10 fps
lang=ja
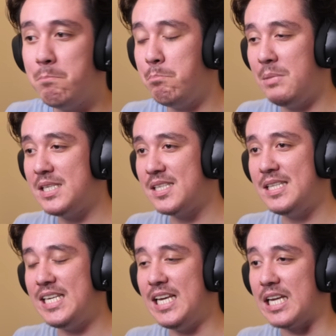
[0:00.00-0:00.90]

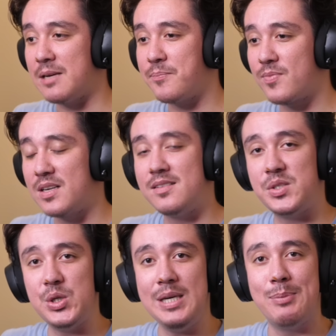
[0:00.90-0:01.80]
水に
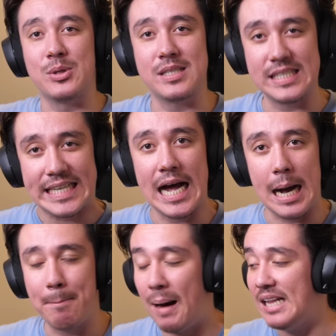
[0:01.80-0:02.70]
水没し
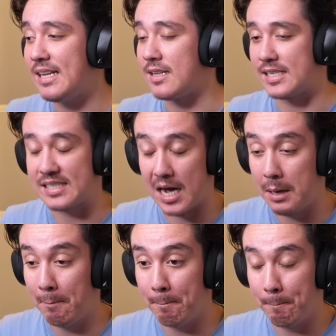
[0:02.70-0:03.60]
たパンダです
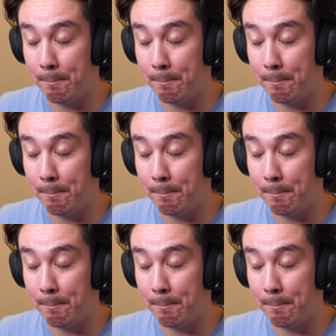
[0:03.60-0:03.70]
か